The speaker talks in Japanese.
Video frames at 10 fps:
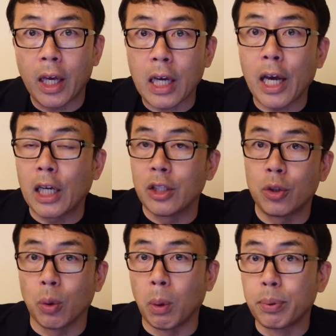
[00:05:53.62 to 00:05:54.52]
海外にいる
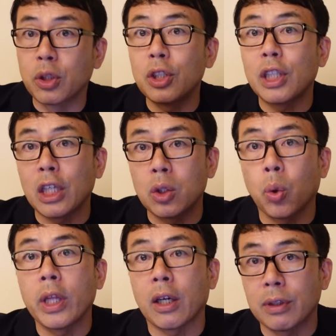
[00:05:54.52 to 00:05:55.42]
人も物理的に
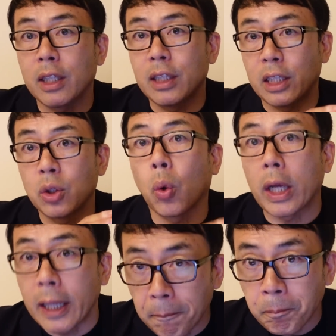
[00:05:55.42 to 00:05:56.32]
取れなくなったりと
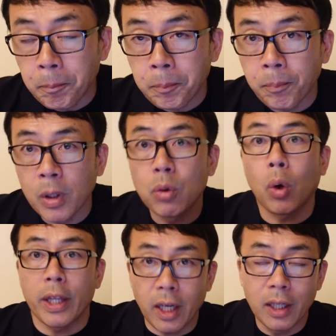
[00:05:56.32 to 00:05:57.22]
かね。
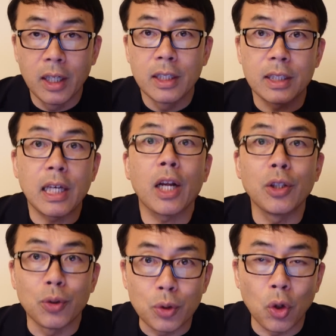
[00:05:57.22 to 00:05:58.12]
で、さら
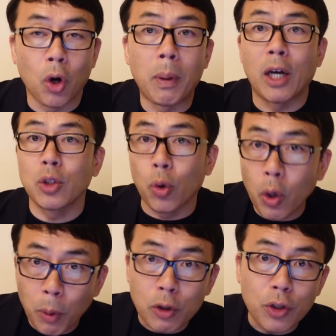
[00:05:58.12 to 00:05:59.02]
に言うと、まあ、そ
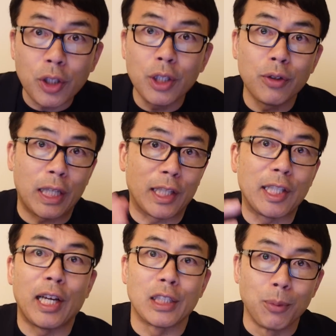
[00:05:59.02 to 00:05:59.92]
れもくぐり抜けて
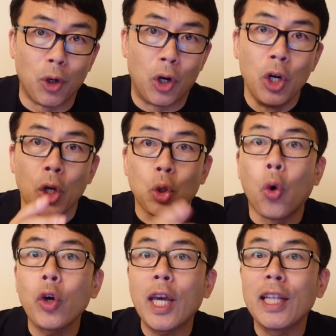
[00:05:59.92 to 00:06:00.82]
きたやつも、
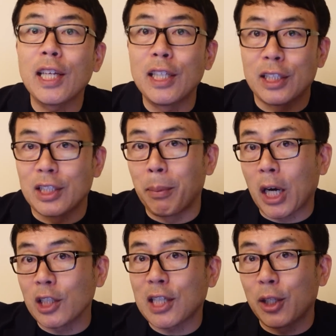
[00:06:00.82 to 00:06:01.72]
統計的にですね、ま
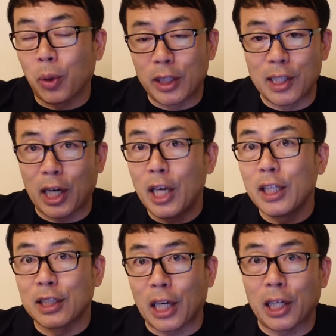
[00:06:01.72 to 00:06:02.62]
あ、貸し借りとかやってたら変
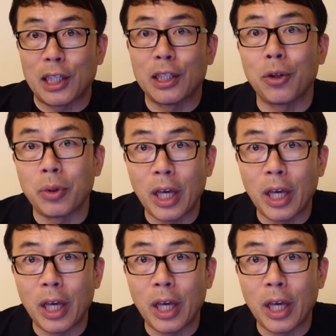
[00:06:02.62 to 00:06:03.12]
な使い方になるん